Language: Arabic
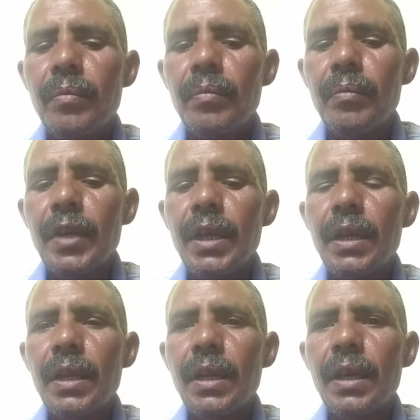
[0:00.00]

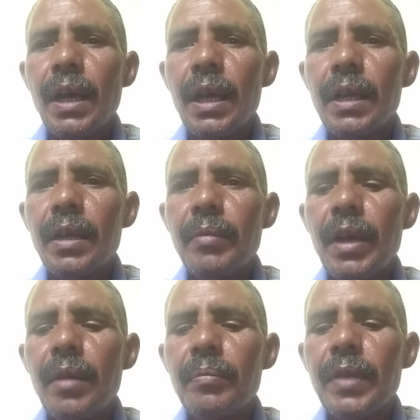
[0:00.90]
من
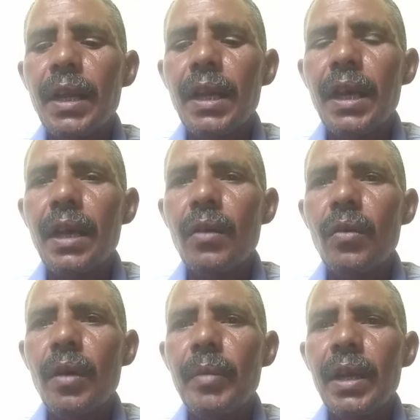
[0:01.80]
الإيمان بالله
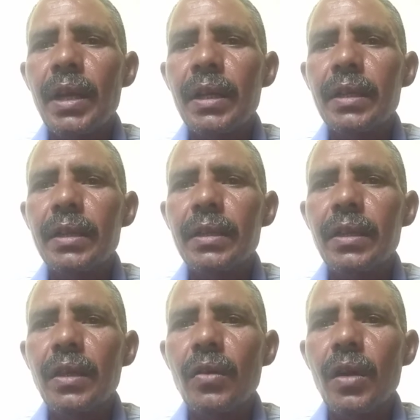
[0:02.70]

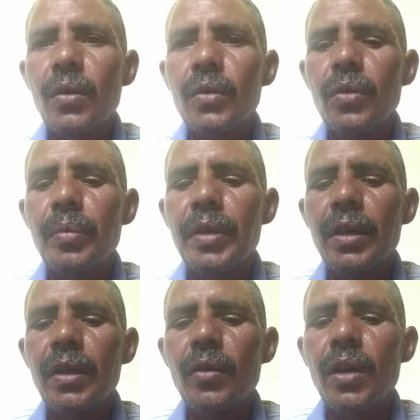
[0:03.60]
وملائكته
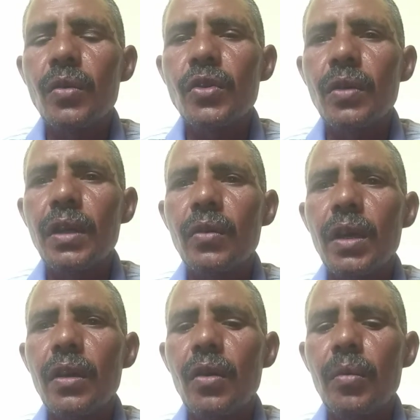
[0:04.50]
وكتبه ورسله
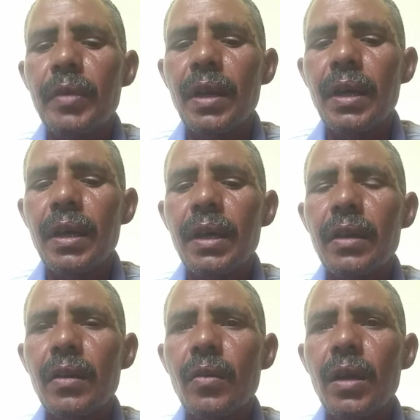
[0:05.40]
واليوم
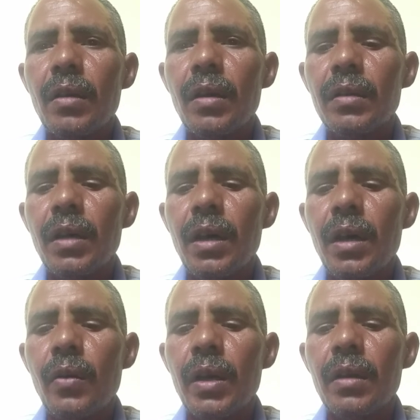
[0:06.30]
الآخر
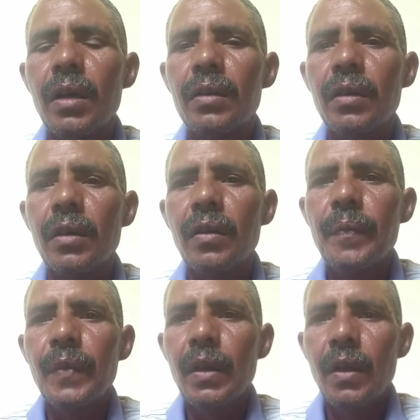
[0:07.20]
والقضاء والقدر
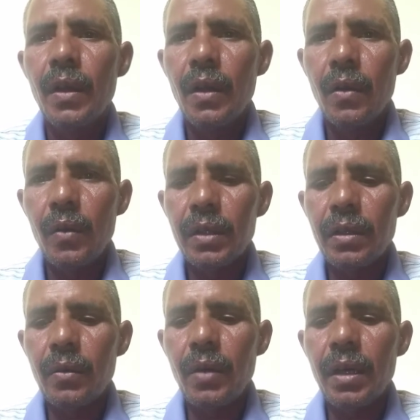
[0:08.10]

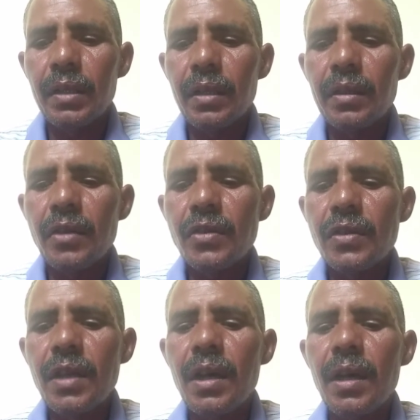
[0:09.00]
وقد
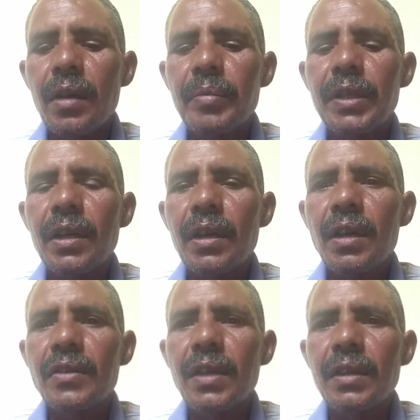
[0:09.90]
اختص
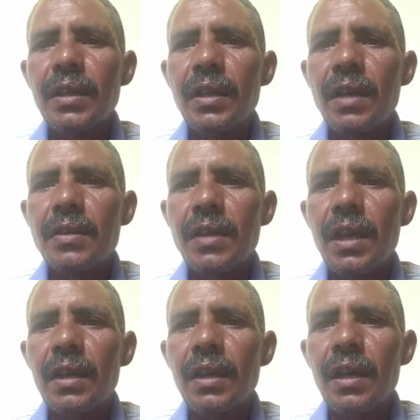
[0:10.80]
بدراسته
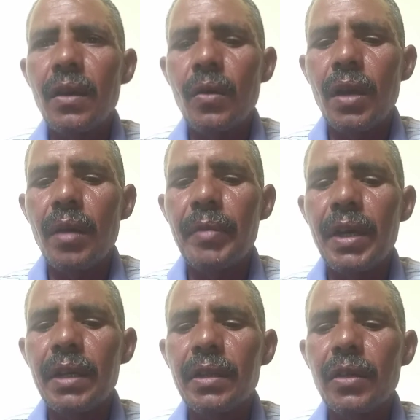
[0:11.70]
السادة
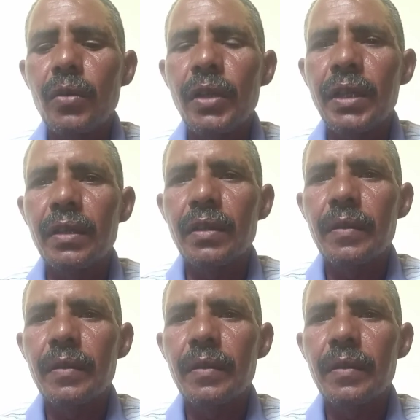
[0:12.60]
علماء التوحيد